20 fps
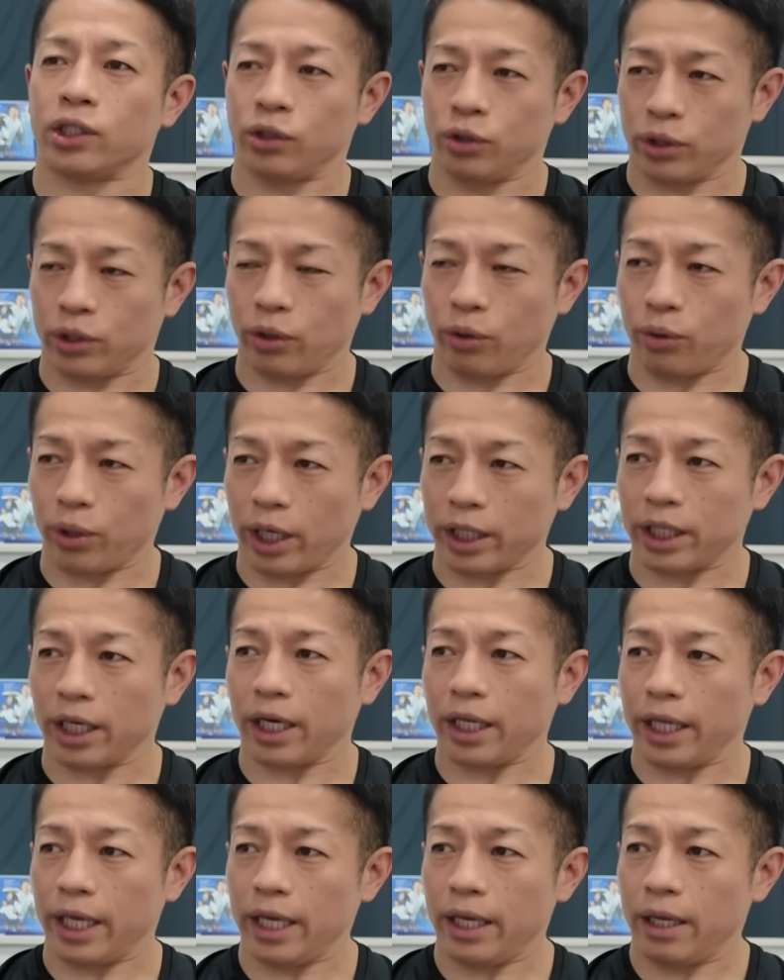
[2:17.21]
宗教の方
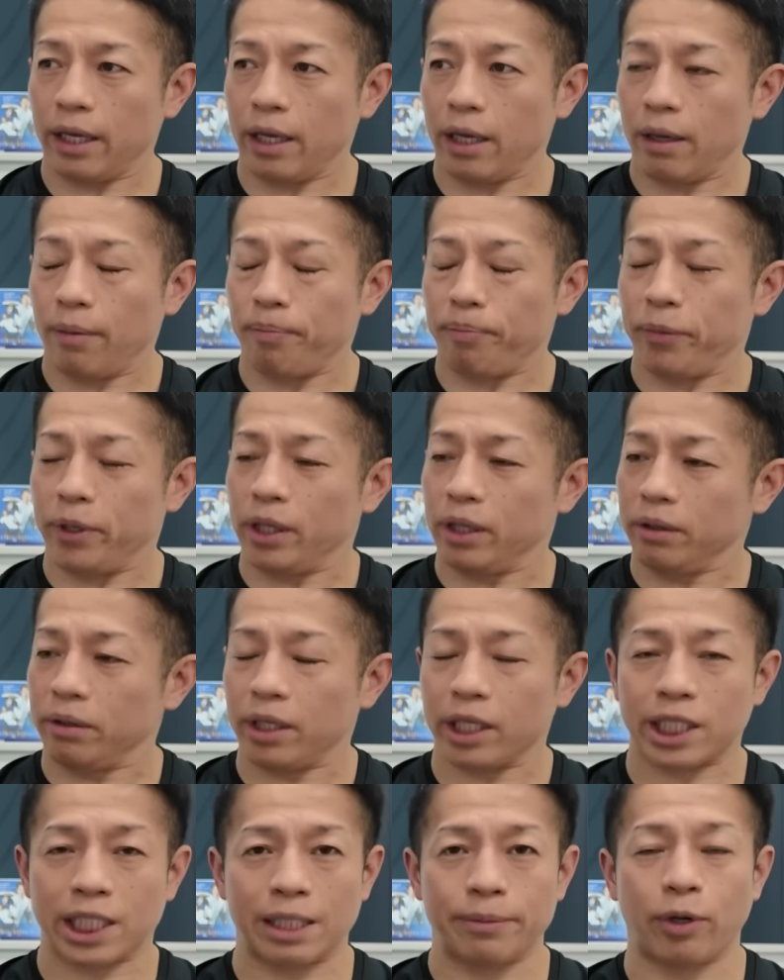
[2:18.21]
がねみん
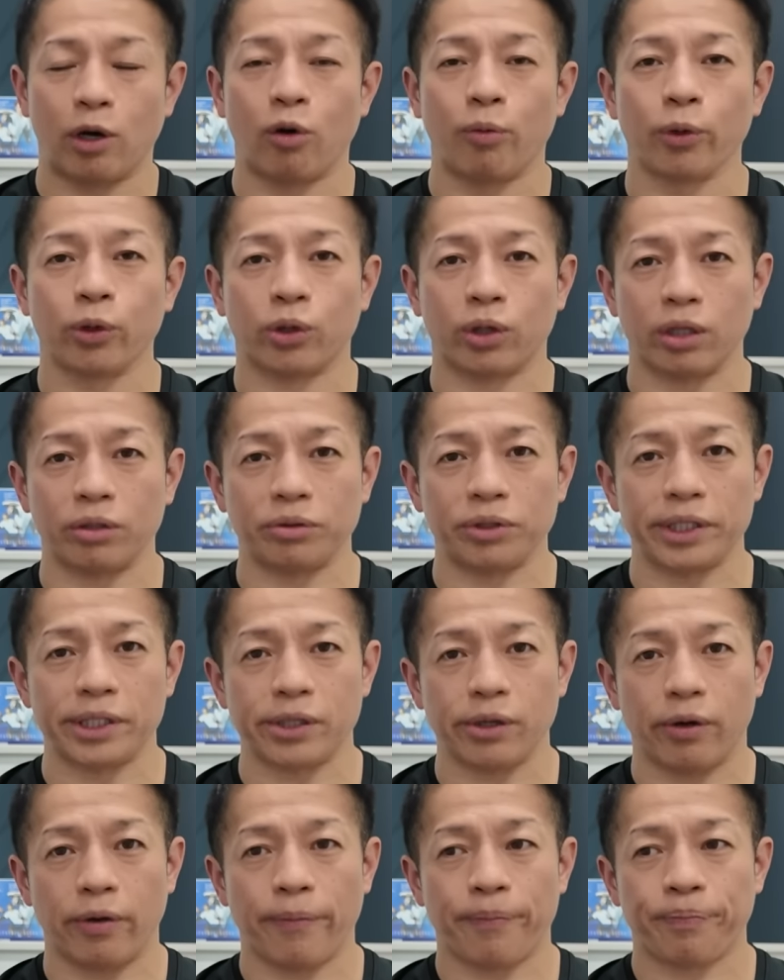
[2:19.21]
なスマホ持ってるんで
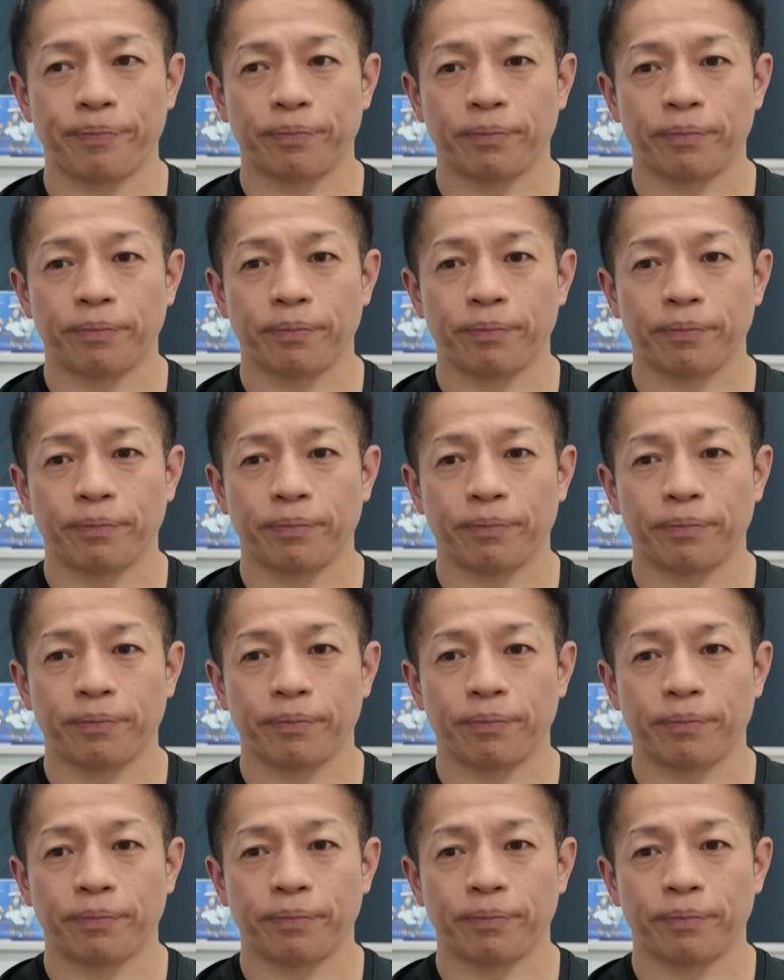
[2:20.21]
すよ。